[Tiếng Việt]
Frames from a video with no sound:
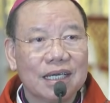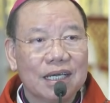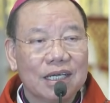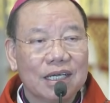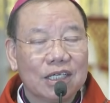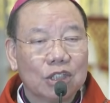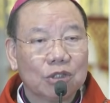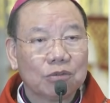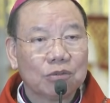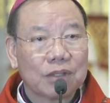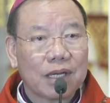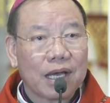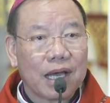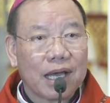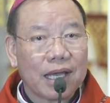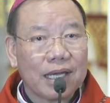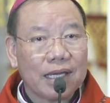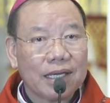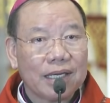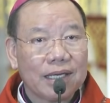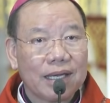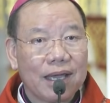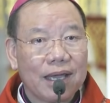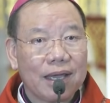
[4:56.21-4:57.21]
Chúng ta hãy
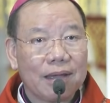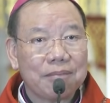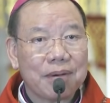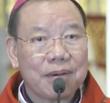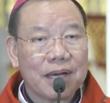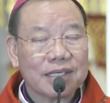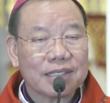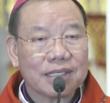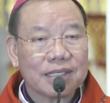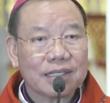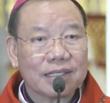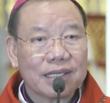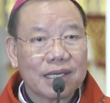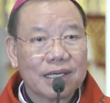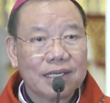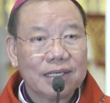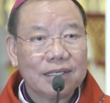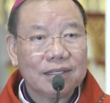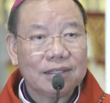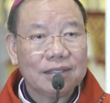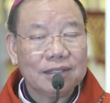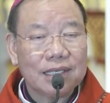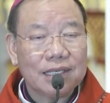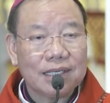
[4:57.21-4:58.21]
nghe bài sách thánh
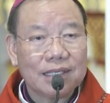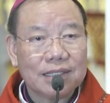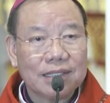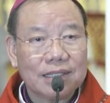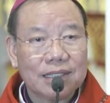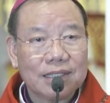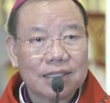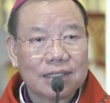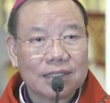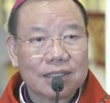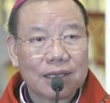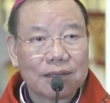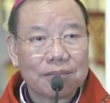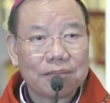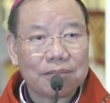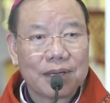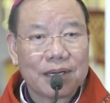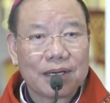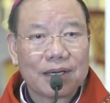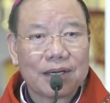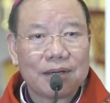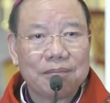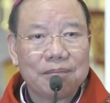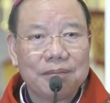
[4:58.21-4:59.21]
thứ nhất, trích sách
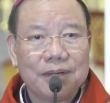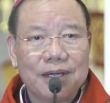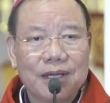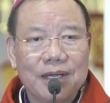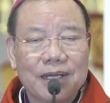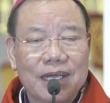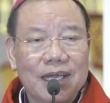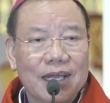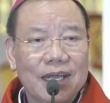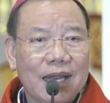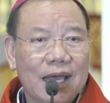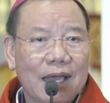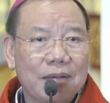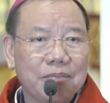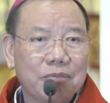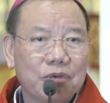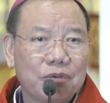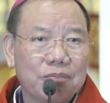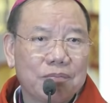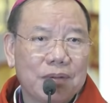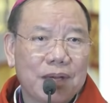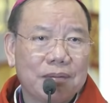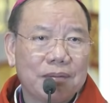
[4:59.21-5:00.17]
Maccabe kể lại một bà